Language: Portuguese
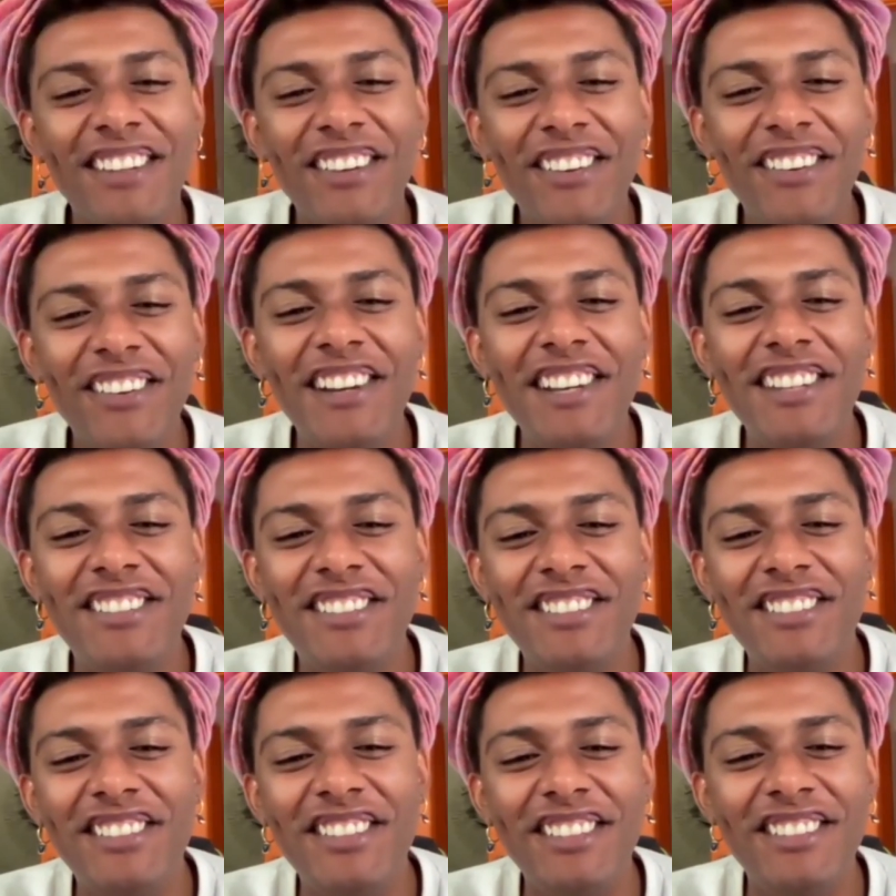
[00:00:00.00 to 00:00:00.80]

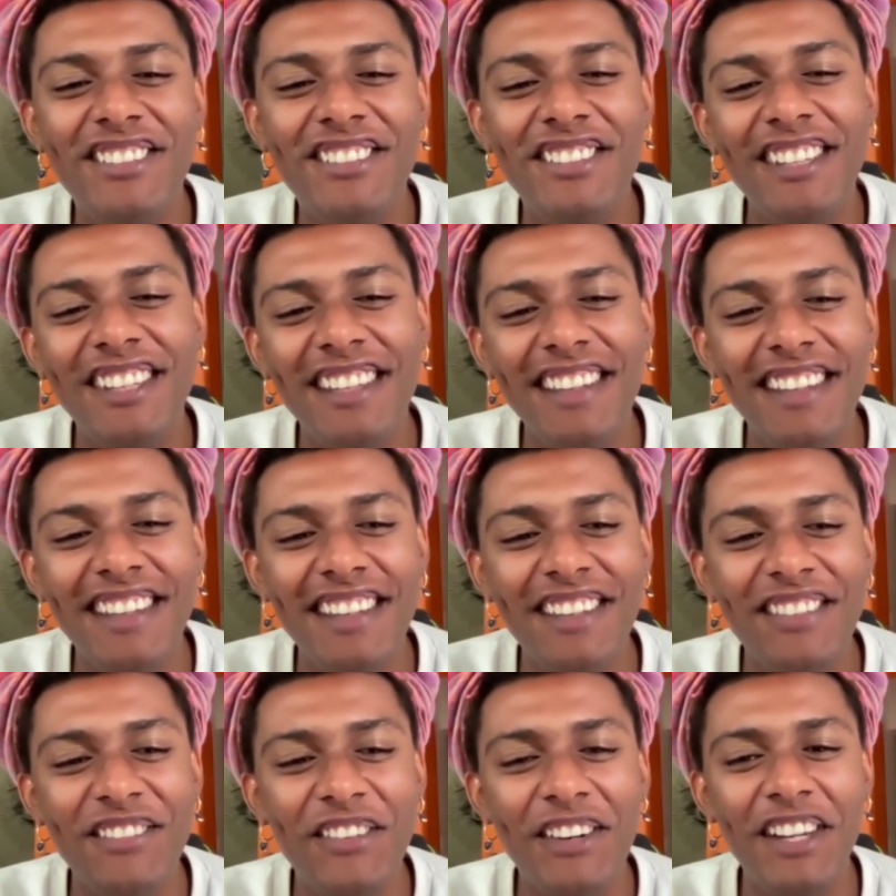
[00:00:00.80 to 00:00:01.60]
noite,
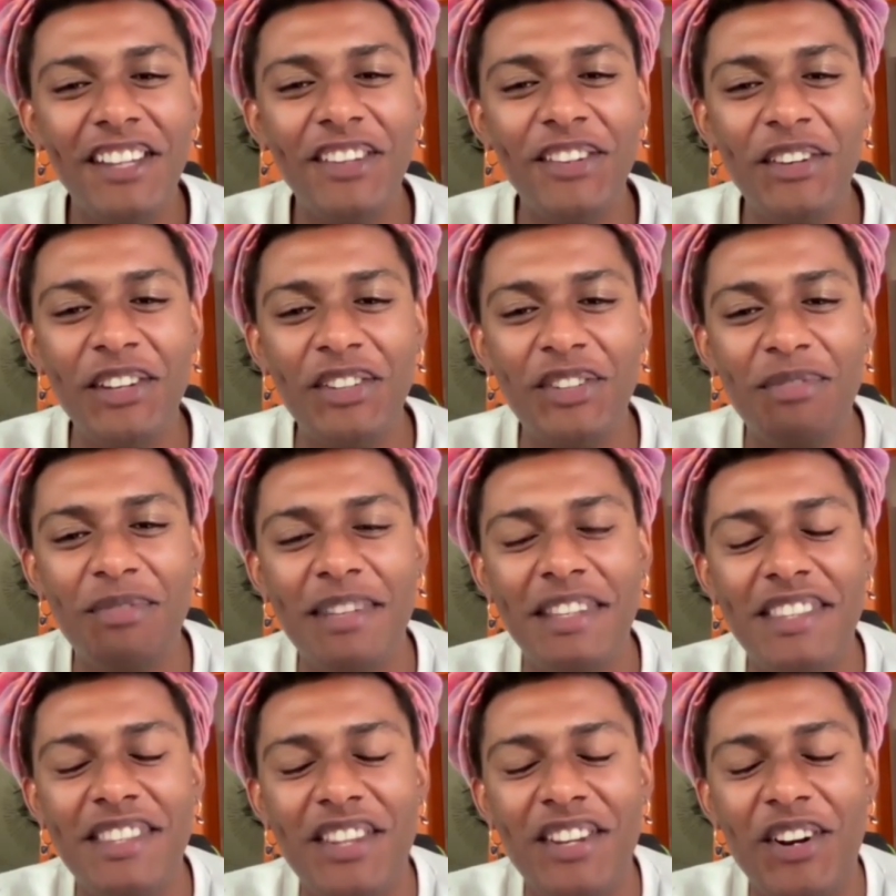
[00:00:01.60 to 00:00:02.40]
Didi. Boa noite,
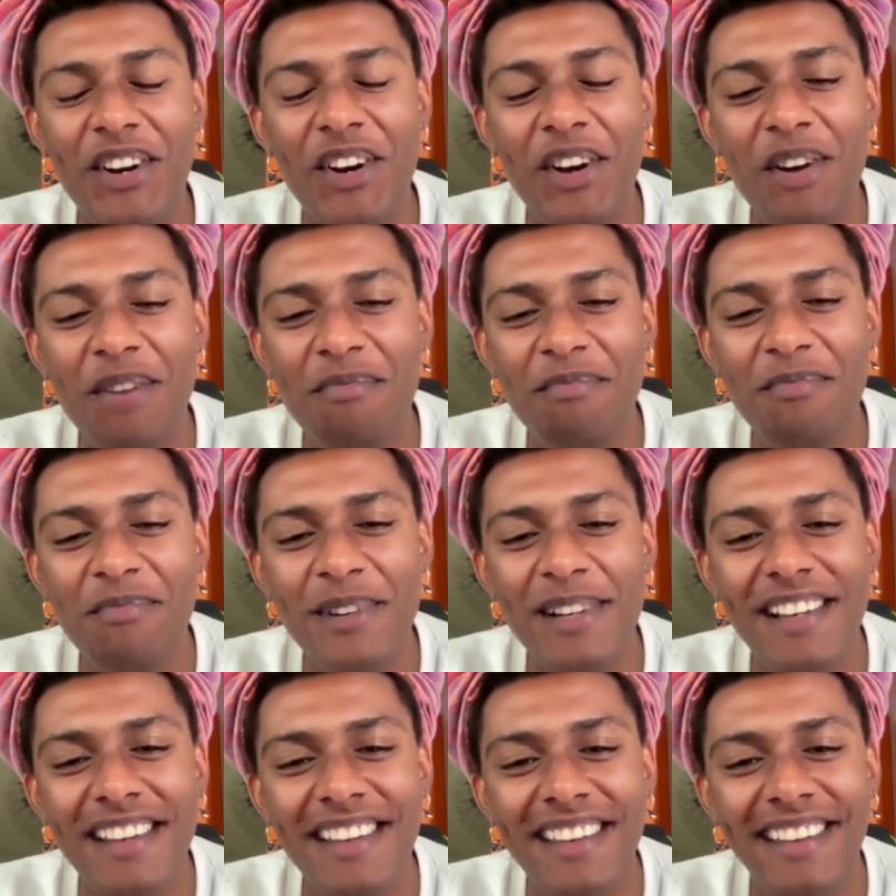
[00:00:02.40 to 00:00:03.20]

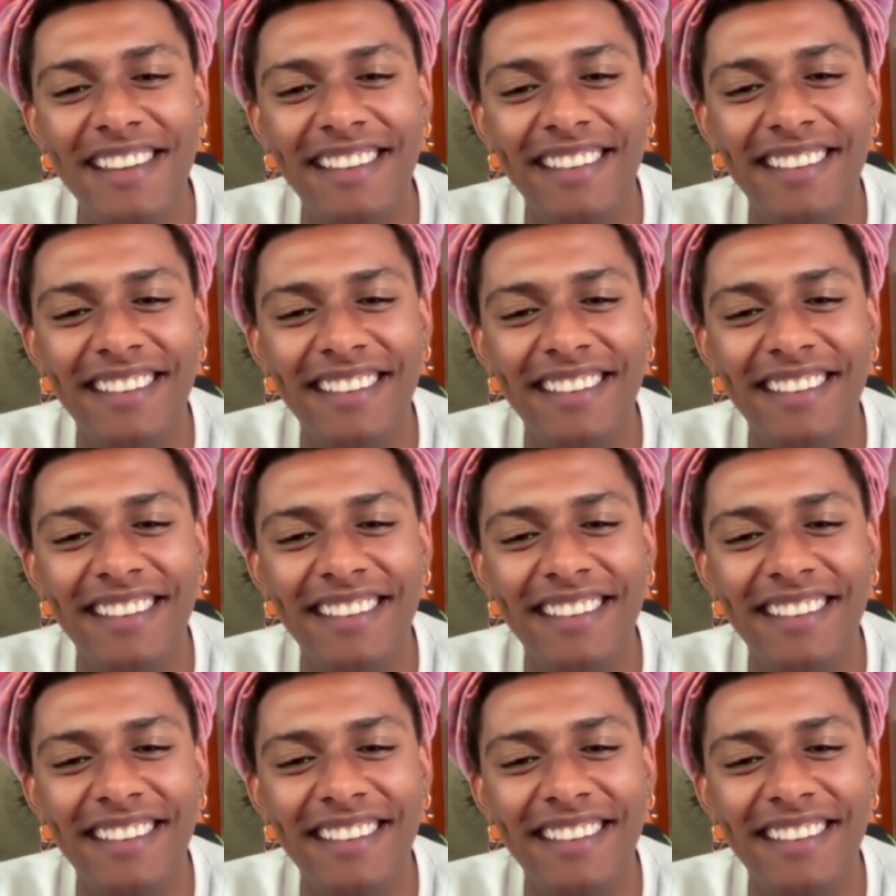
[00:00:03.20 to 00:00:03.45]
Metrópole.